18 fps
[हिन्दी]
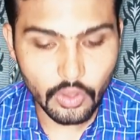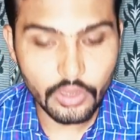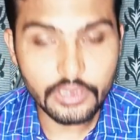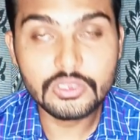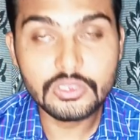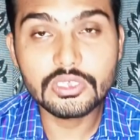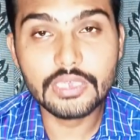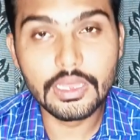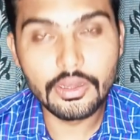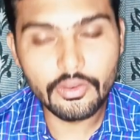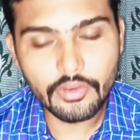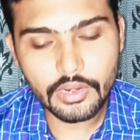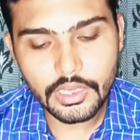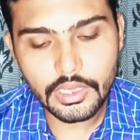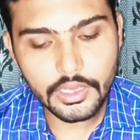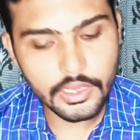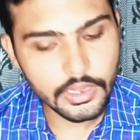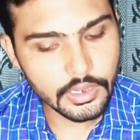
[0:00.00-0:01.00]
और
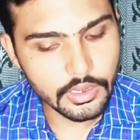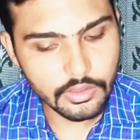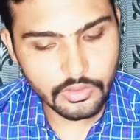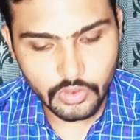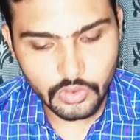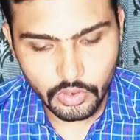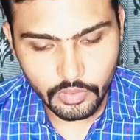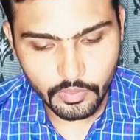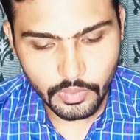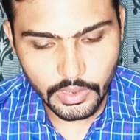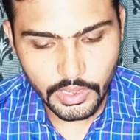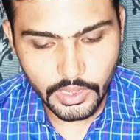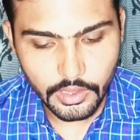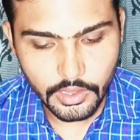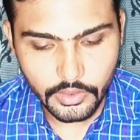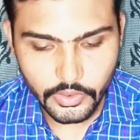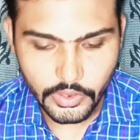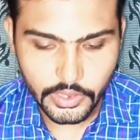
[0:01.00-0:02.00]
जनरली ही डज नॉट प्ले
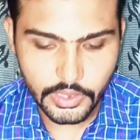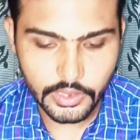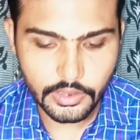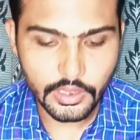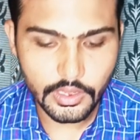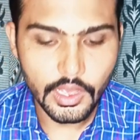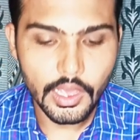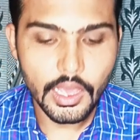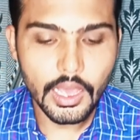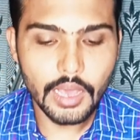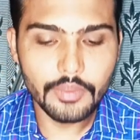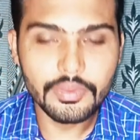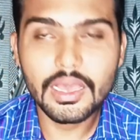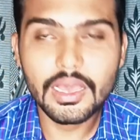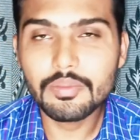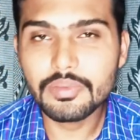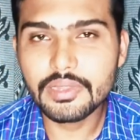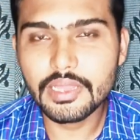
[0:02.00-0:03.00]
क्रिकेट अब
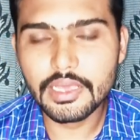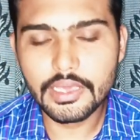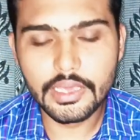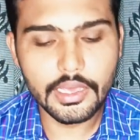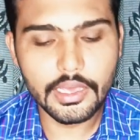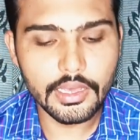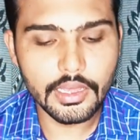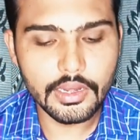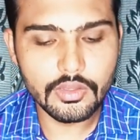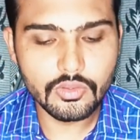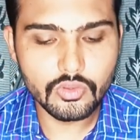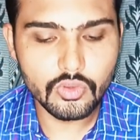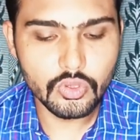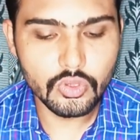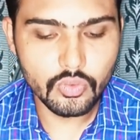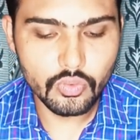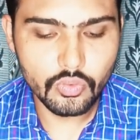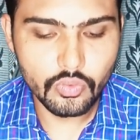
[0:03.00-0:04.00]
यहाँ पे देखें अगर
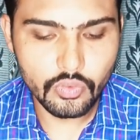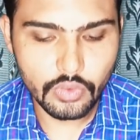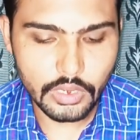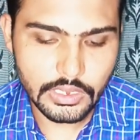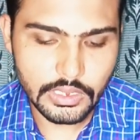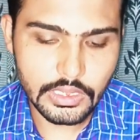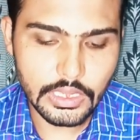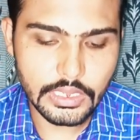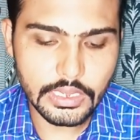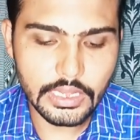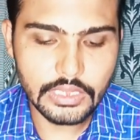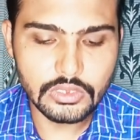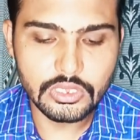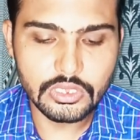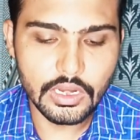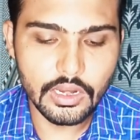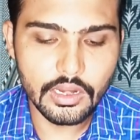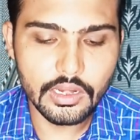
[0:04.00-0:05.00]
इसको यूं लिख दिया
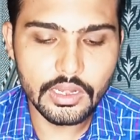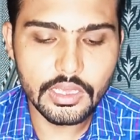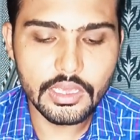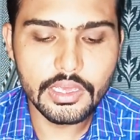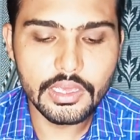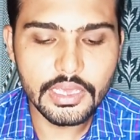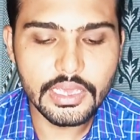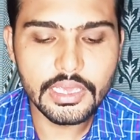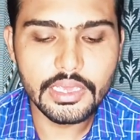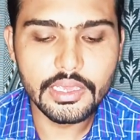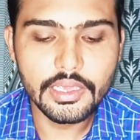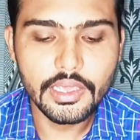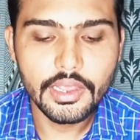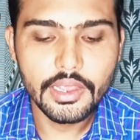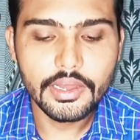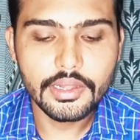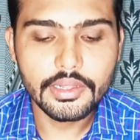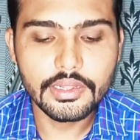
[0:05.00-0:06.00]
जाए जनरली ही
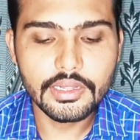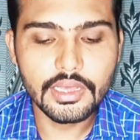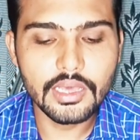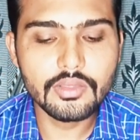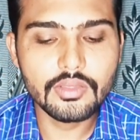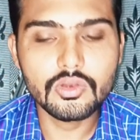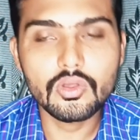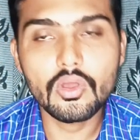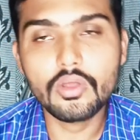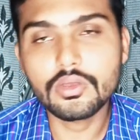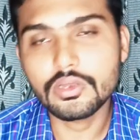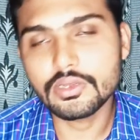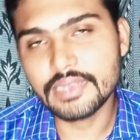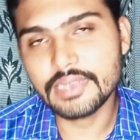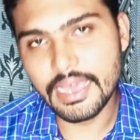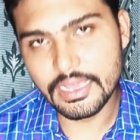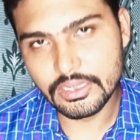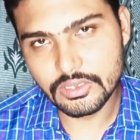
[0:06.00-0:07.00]
डज नॉट
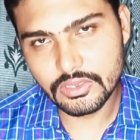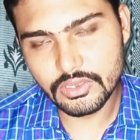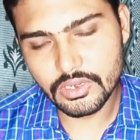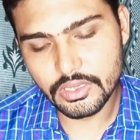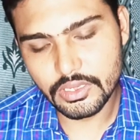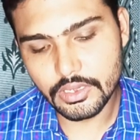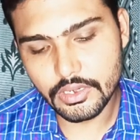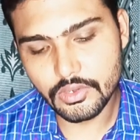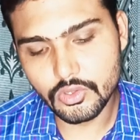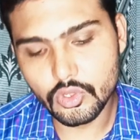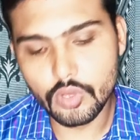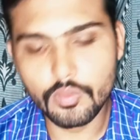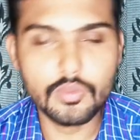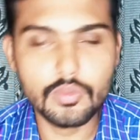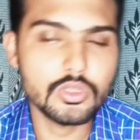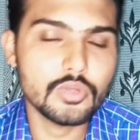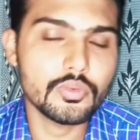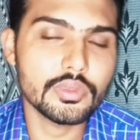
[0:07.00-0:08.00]
डैश क्रिकेट तो
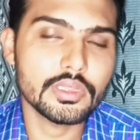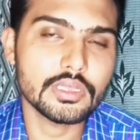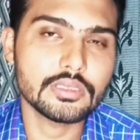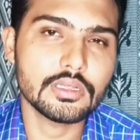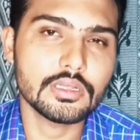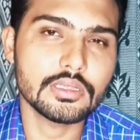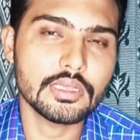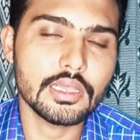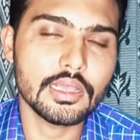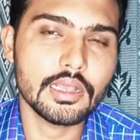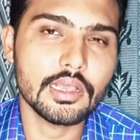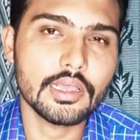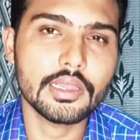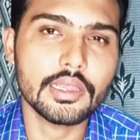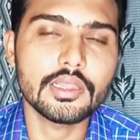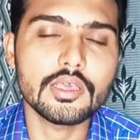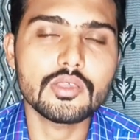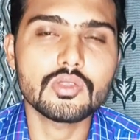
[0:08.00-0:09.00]
भी मुझे पता चल जाएगा
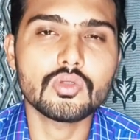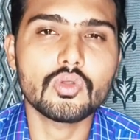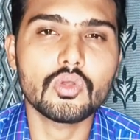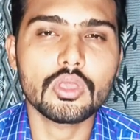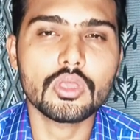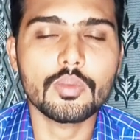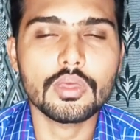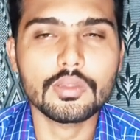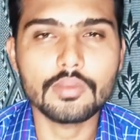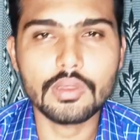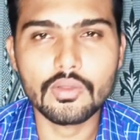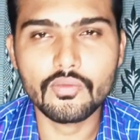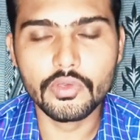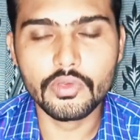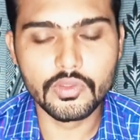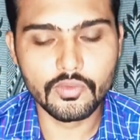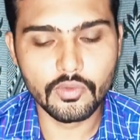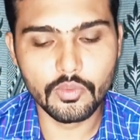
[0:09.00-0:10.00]
कि डज नॉट के बाद मैंने
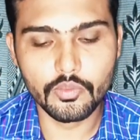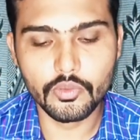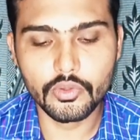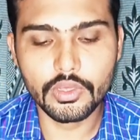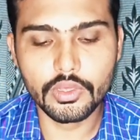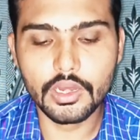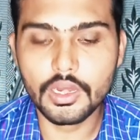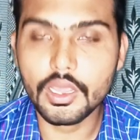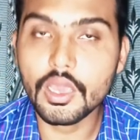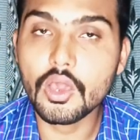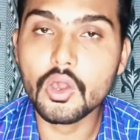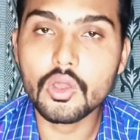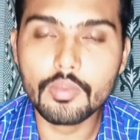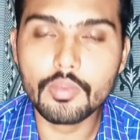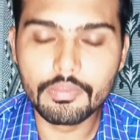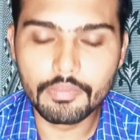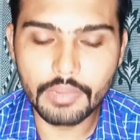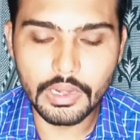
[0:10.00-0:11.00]
फर्स्ट फॉर्म पुट करनी है
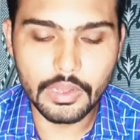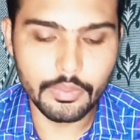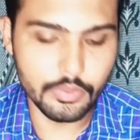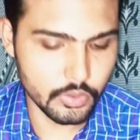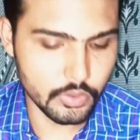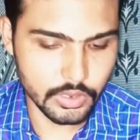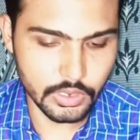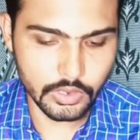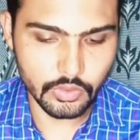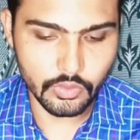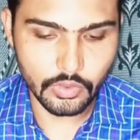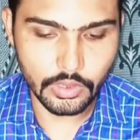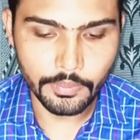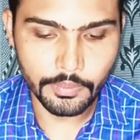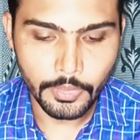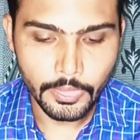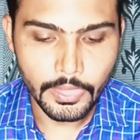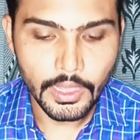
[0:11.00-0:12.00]
और मैं प्ले पुट कर
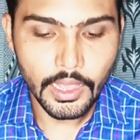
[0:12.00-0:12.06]
दूंगा